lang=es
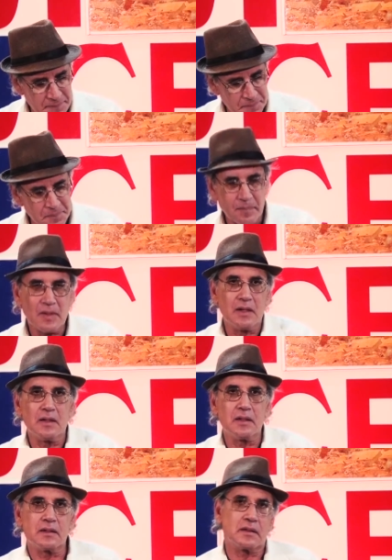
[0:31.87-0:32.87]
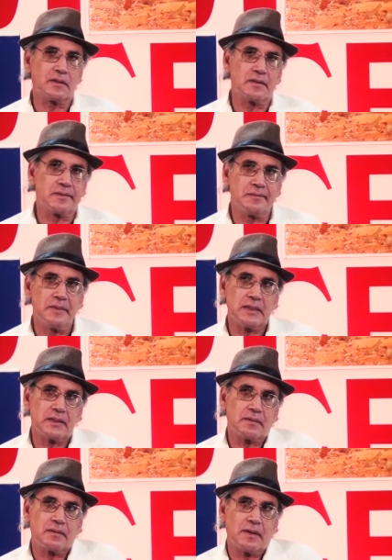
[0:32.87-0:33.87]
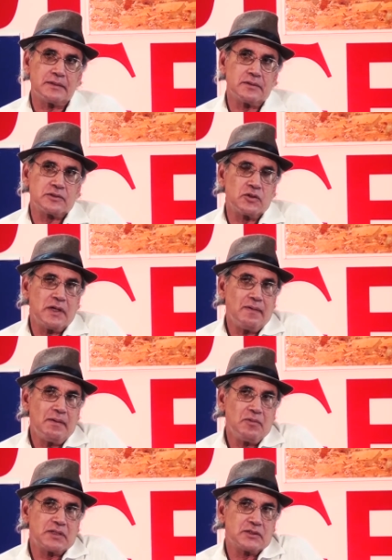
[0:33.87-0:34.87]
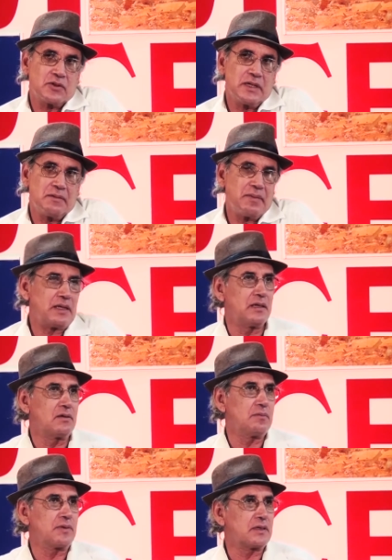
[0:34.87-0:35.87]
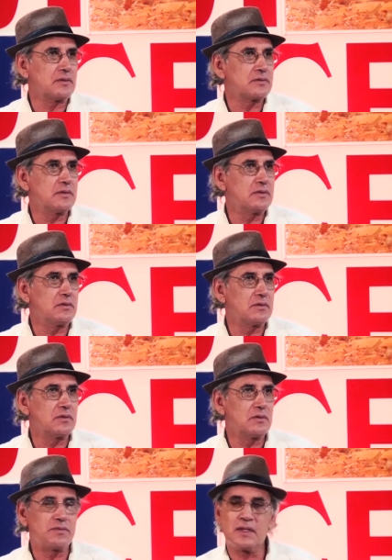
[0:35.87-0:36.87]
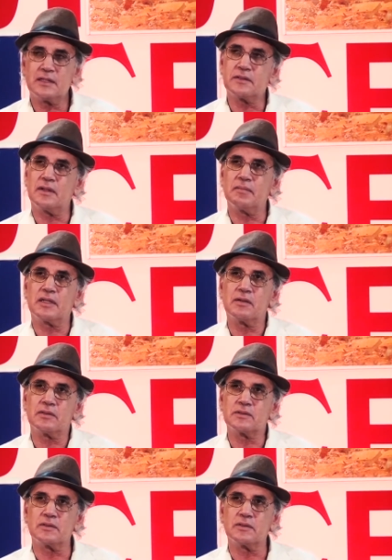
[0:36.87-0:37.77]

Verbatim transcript: Em, eh, cuando estudiaba Montessori en México, porque yo, yo, yo fui a la Ciudad de México